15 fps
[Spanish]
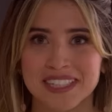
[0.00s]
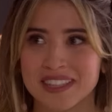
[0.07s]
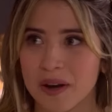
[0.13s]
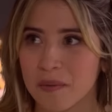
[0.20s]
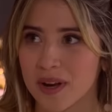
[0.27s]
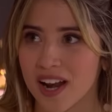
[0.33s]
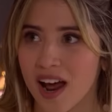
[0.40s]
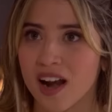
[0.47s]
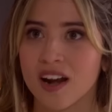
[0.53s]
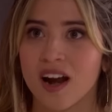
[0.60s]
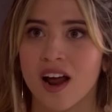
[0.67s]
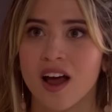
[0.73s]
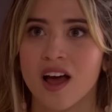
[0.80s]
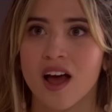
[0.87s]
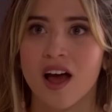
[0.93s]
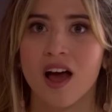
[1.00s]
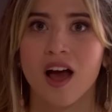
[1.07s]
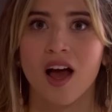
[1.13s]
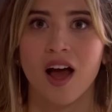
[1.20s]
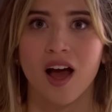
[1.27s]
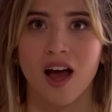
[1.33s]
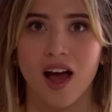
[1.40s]
de terminar.
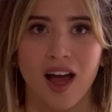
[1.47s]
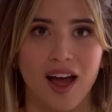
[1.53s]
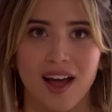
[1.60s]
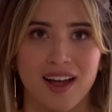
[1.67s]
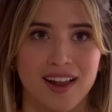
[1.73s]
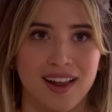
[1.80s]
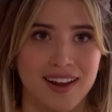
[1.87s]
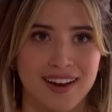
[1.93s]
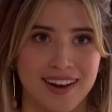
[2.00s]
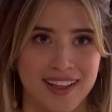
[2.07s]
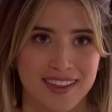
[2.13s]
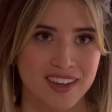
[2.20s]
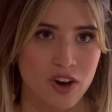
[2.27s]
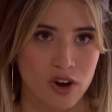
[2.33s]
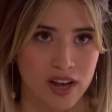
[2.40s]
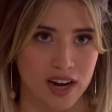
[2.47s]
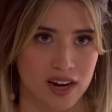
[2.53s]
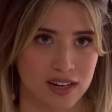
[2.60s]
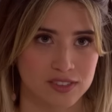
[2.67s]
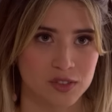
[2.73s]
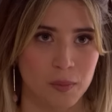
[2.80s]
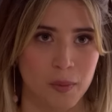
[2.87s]
Le dijo que
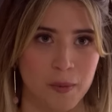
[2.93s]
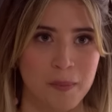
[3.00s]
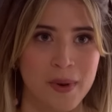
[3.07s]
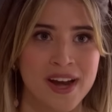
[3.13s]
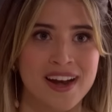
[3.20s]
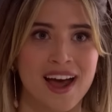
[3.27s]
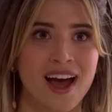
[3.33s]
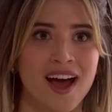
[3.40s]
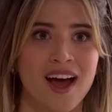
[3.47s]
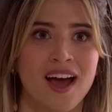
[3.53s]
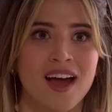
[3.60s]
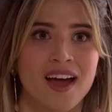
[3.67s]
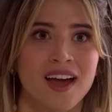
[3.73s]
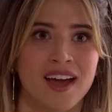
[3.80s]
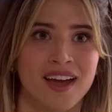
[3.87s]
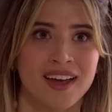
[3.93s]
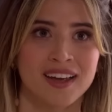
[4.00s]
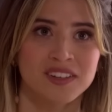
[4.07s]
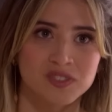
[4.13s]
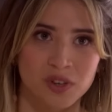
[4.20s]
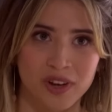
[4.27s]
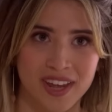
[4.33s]
regresó por pena.
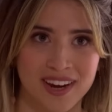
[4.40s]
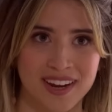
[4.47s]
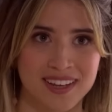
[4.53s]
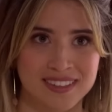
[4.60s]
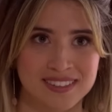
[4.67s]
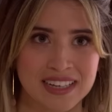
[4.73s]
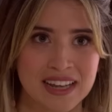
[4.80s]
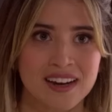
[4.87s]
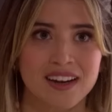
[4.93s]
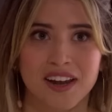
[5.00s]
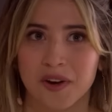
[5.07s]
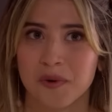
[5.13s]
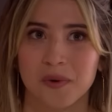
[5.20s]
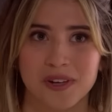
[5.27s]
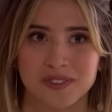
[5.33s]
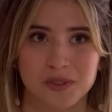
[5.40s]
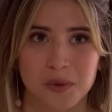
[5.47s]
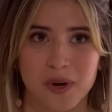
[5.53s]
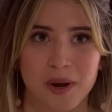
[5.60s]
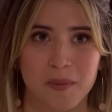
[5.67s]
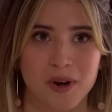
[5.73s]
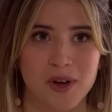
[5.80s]
Eso quiere decir que nunca estuvo
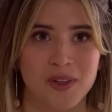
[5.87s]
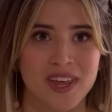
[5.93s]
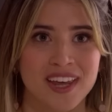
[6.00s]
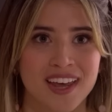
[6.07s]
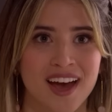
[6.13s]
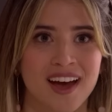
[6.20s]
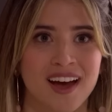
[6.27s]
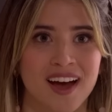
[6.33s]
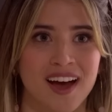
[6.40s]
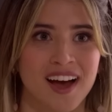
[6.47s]
enamorado de ella.